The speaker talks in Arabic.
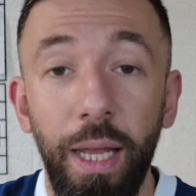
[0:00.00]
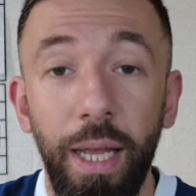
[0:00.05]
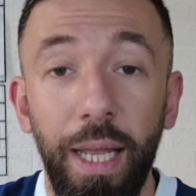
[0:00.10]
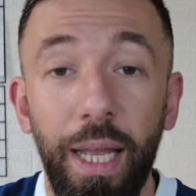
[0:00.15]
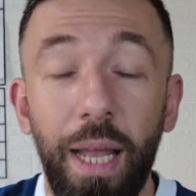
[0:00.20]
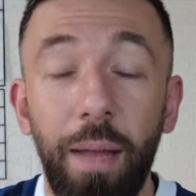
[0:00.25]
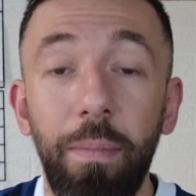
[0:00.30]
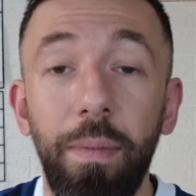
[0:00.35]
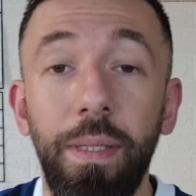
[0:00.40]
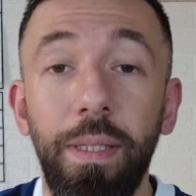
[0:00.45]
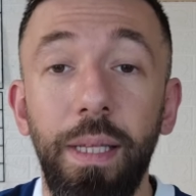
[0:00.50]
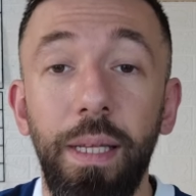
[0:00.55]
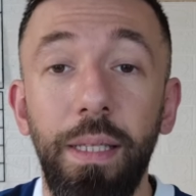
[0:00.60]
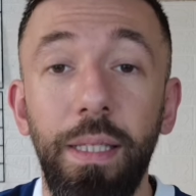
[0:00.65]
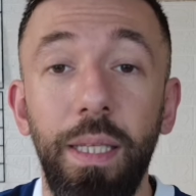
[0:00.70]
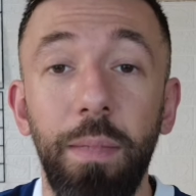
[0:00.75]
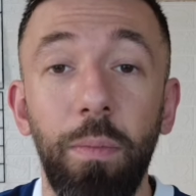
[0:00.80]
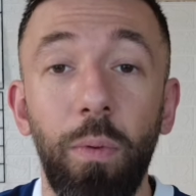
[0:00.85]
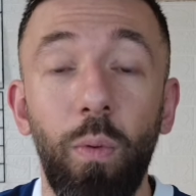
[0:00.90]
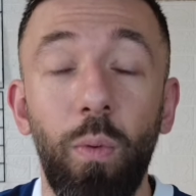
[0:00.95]
خامس
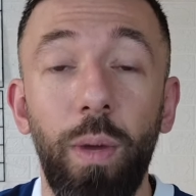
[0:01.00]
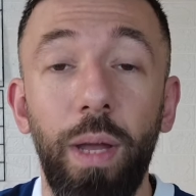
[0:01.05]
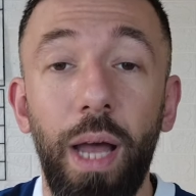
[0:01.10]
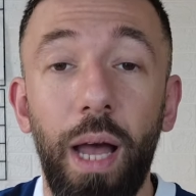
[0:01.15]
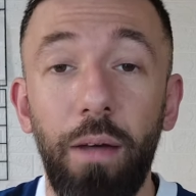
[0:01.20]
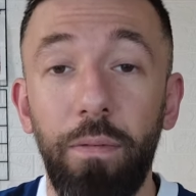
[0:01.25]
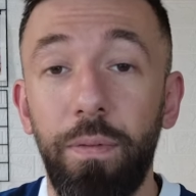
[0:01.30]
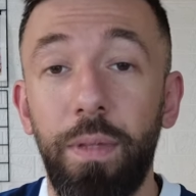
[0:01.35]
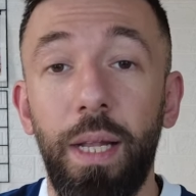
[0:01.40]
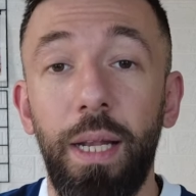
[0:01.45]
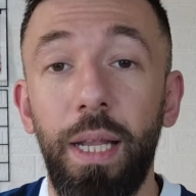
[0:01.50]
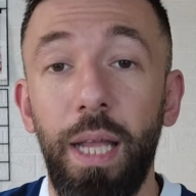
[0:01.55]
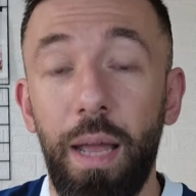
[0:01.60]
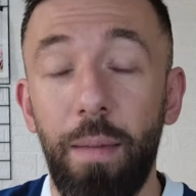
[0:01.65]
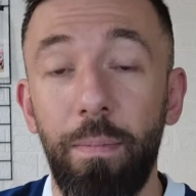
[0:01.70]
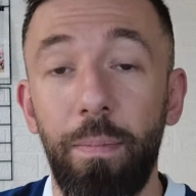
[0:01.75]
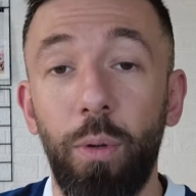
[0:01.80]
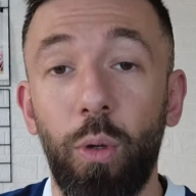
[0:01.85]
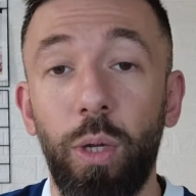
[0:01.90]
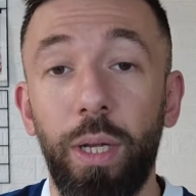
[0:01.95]
اسم هو افضل
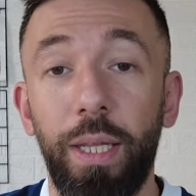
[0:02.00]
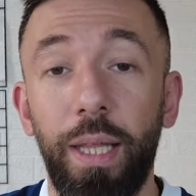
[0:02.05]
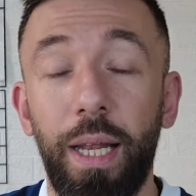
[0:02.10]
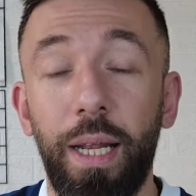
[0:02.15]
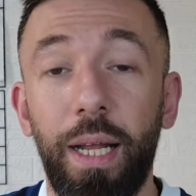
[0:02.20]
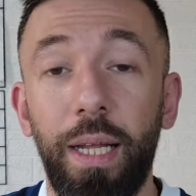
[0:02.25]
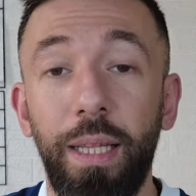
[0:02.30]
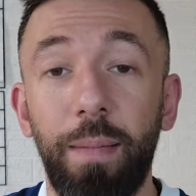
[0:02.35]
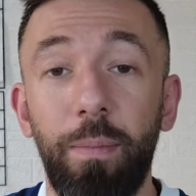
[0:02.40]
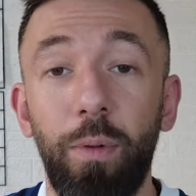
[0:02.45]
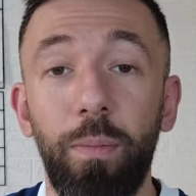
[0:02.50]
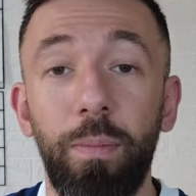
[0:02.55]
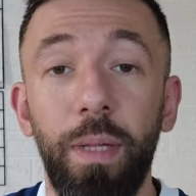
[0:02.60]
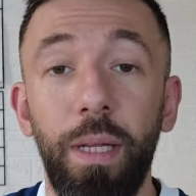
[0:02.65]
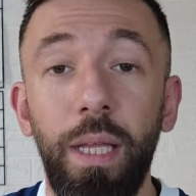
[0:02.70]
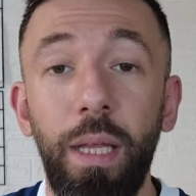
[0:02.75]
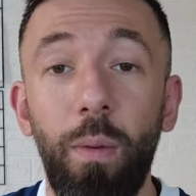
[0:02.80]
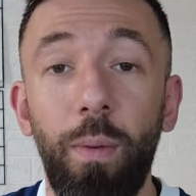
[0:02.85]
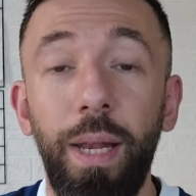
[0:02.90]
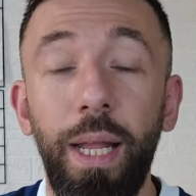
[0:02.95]
لاعب بكره القدم
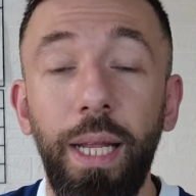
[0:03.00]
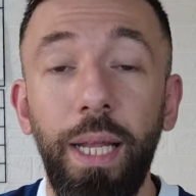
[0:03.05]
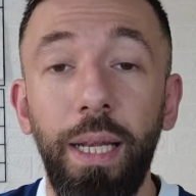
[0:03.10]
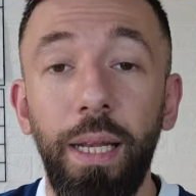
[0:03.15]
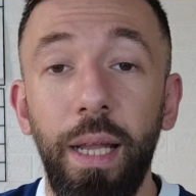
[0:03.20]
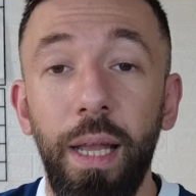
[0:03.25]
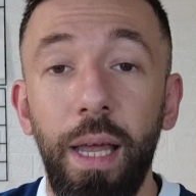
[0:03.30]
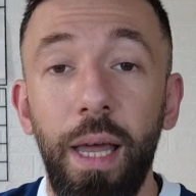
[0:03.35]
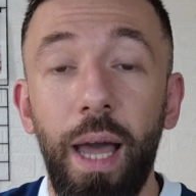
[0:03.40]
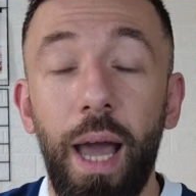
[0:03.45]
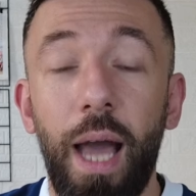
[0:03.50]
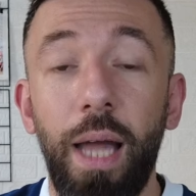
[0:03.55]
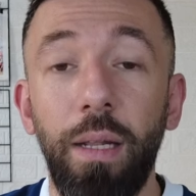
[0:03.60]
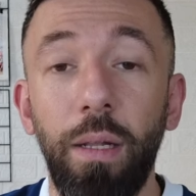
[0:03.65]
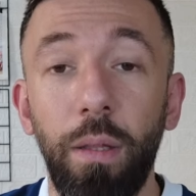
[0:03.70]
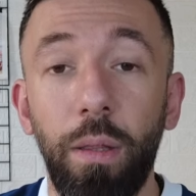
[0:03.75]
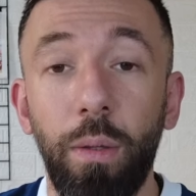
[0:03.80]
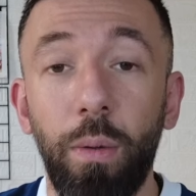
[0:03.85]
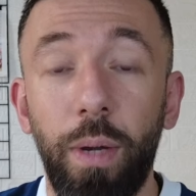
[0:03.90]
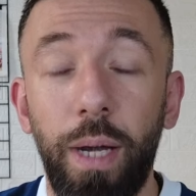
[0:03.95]
اللبنانيه ولكن
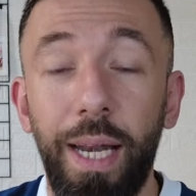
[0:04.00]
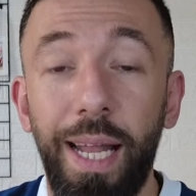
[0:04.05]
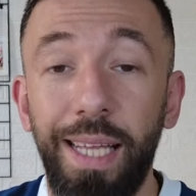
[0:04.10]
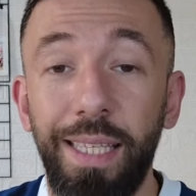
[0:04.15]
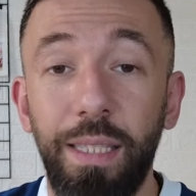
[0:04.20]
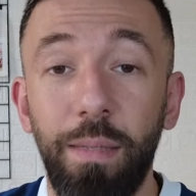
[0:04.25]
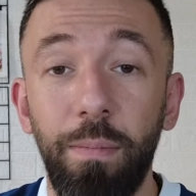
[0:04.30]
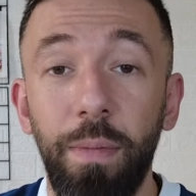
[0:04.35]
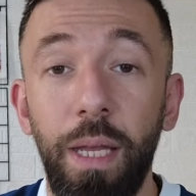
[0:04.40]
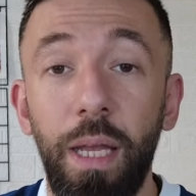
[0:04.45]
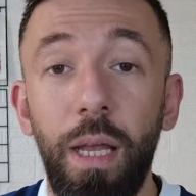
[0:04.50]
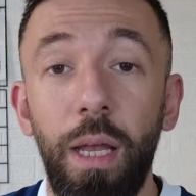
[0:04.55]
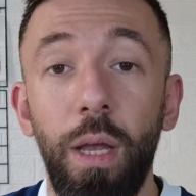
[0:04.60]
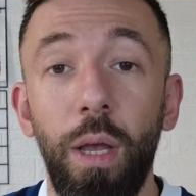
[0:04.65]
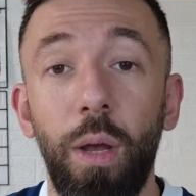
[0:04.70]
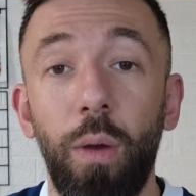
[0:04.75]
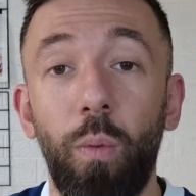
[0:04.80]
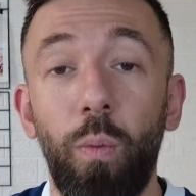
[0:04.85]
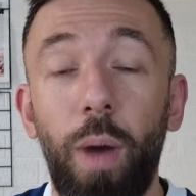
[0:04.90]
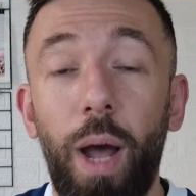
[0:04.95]
حنذكر الاسماء
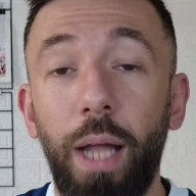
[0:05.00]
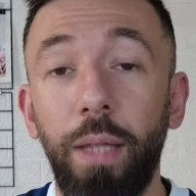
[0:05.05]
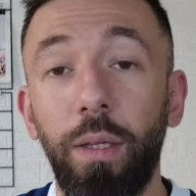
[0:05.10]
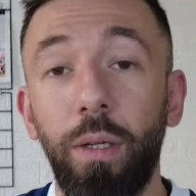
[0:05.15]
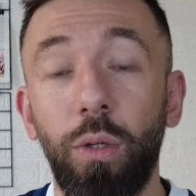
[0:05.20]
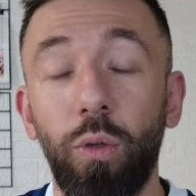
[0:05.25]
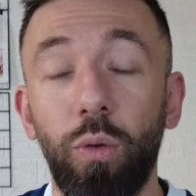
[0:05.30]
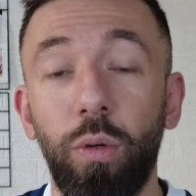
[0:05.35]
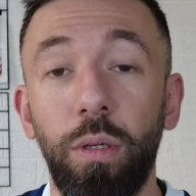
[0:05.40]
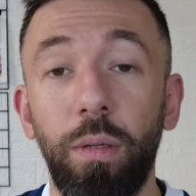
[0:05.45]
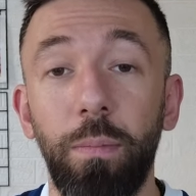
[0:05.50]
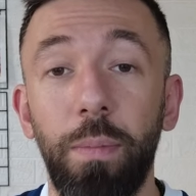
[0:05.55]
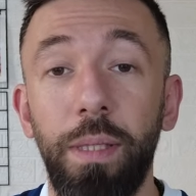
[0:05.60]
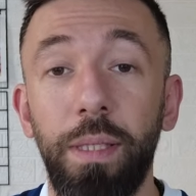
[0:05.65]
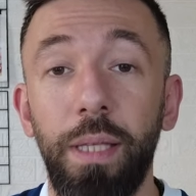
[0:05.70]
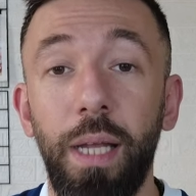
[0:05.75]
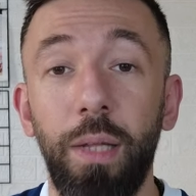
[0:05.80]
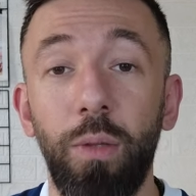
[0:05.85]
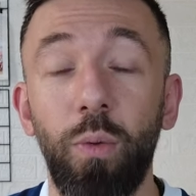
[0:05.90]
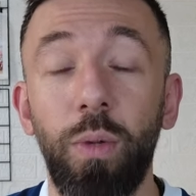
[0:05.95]
وحضرتكم
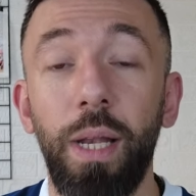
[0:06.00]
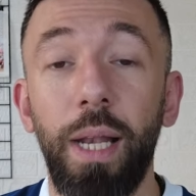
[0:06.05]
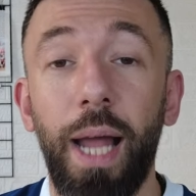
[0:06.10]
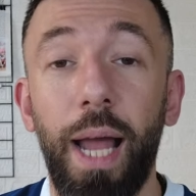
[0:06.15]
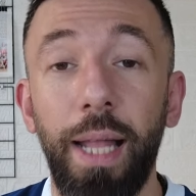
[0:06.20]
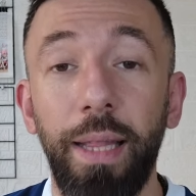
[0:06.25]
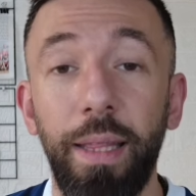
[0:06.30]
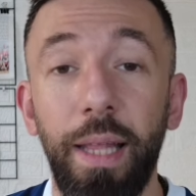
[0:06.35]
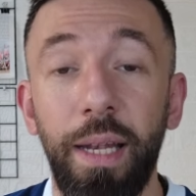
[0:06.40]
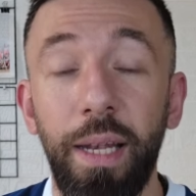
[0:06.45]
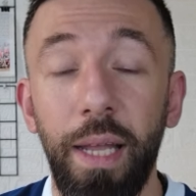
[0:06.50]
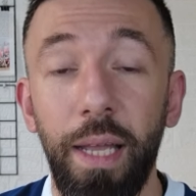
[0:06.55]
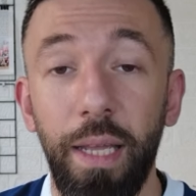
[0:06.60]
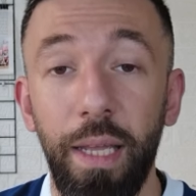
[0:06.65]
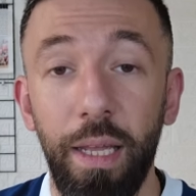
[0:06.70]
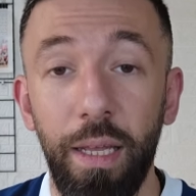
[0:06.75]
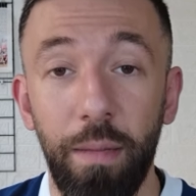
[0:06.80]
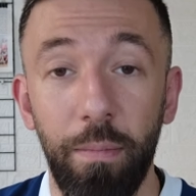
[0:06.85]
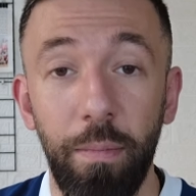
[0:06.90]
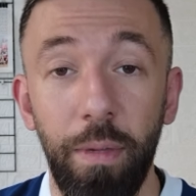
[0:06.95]
بتساعدوني لحتى
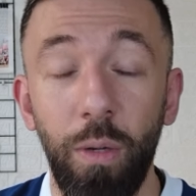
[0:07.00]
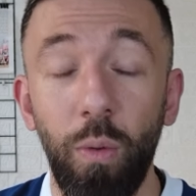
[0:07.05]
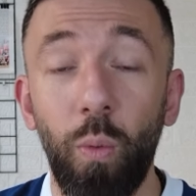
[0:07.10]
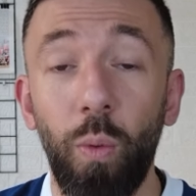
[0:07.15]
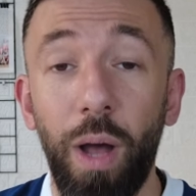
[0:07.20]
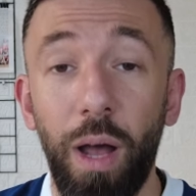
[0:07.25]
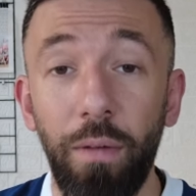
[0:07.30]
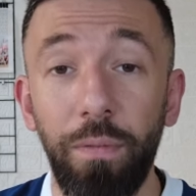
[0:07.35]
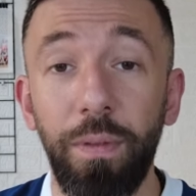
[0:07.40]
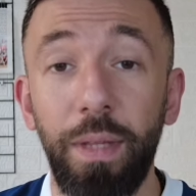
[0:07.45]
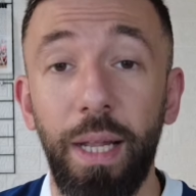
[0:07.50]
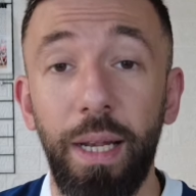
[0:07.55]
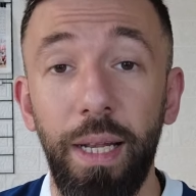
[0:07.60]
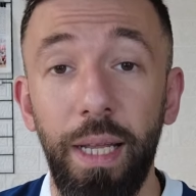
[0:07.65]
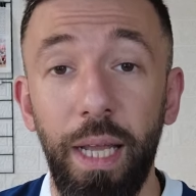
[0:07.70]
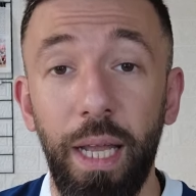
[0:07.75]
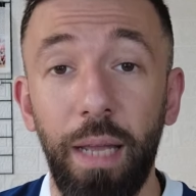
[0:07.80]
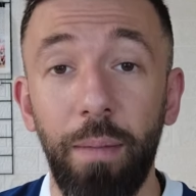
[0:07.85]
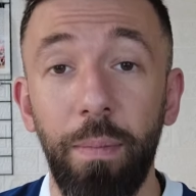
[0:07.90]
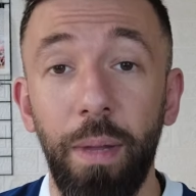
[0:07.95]
ننقي من هو افضل
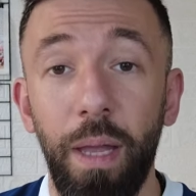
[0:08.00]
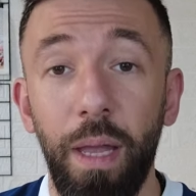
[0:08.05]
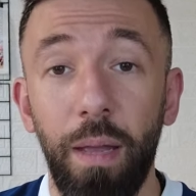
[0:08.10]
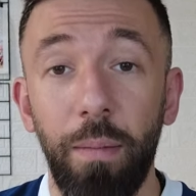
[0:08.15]
لاعب